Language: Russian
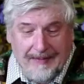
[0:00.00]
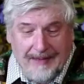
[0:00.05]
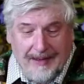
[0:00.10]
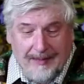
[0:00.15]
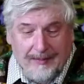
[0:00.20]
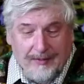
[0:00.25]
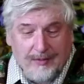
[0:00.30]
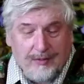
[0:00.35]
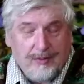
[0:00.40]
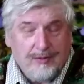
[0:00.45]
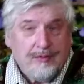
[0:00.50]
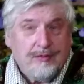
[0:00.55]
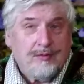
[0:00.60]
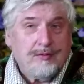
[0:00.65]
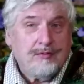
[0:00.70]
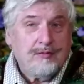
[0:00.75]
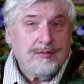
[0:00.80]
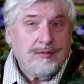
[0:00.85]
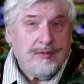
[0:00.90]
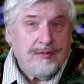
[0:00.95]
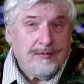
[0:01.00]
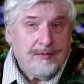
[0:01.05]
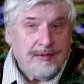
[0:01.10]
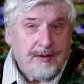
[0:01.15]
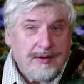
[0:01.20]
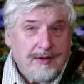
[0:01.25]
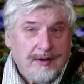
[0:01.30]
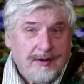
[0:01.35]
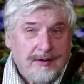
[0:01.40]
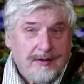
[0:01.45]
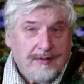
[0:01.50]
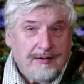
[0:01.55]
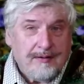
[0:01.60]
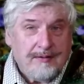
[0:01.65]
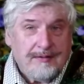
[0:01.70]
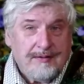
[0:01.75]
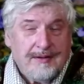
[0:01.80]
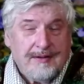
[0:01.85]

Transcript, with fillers: Нам нужен другой вариант.